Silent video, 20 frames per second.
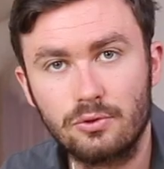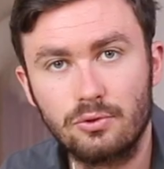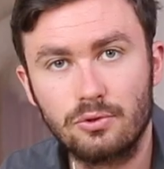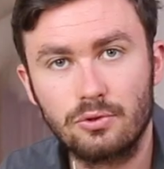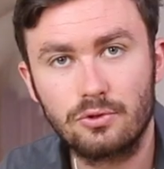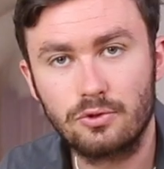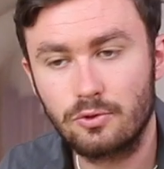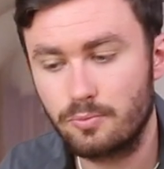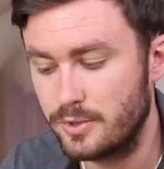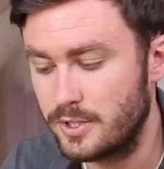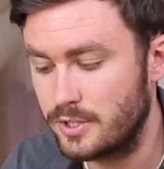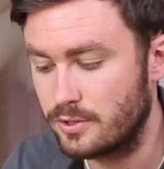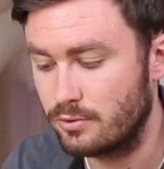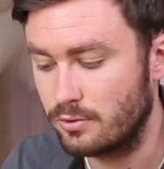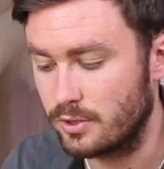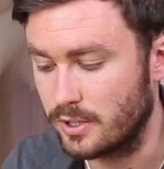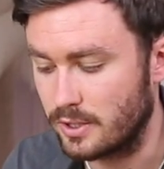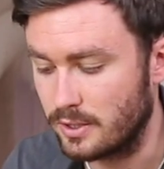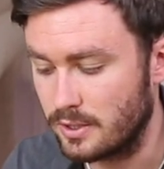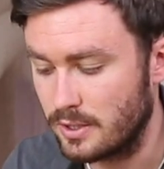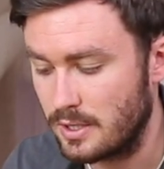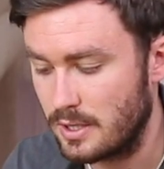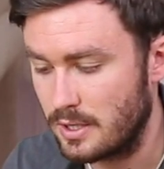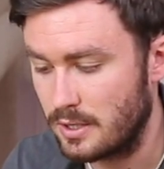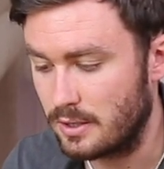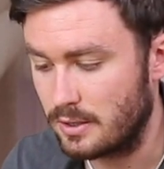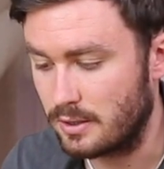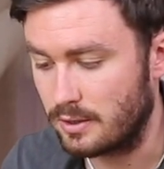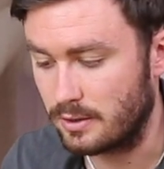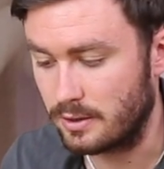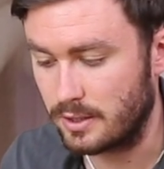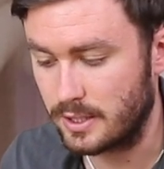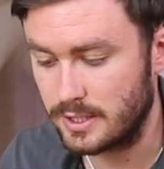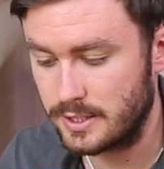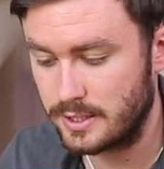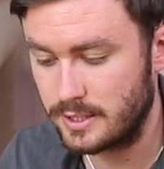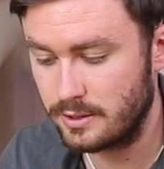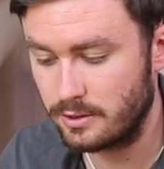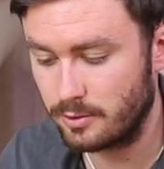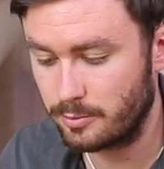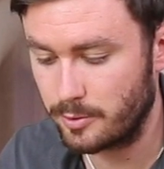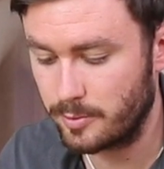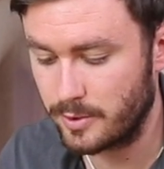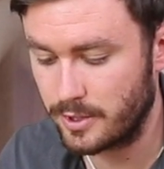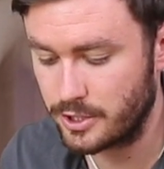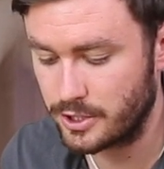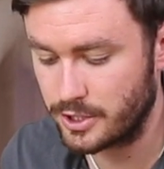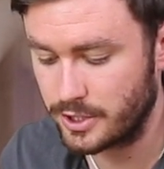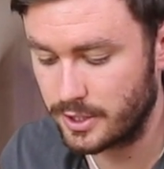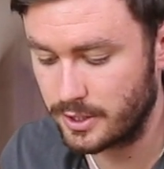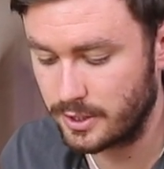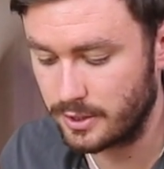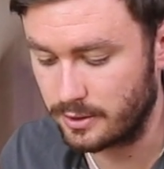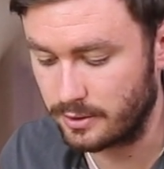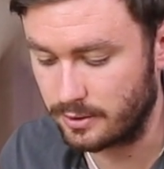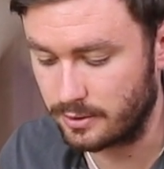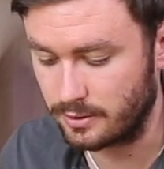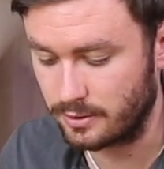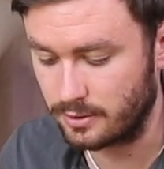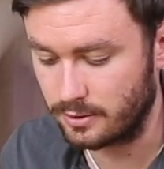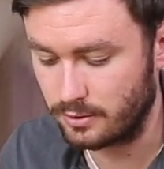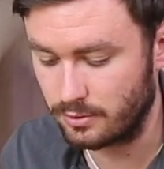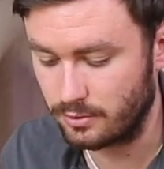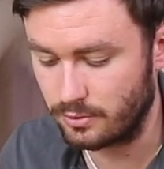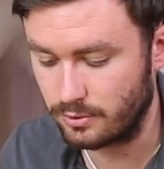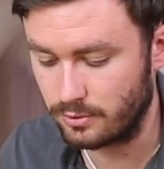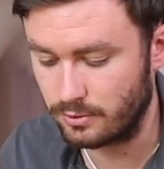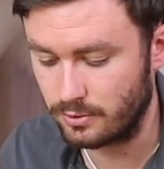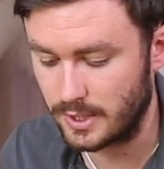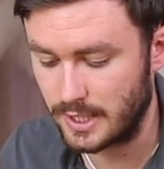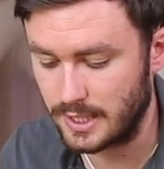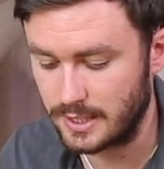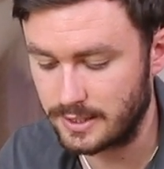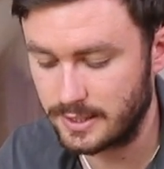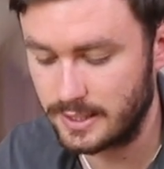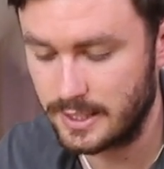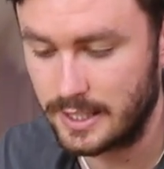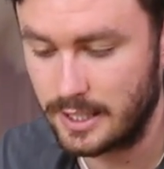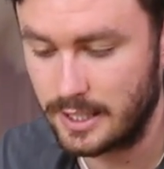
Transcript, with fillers: de ce pistolet. Euh, là ici dans mes mains j'ai euh, le l'AC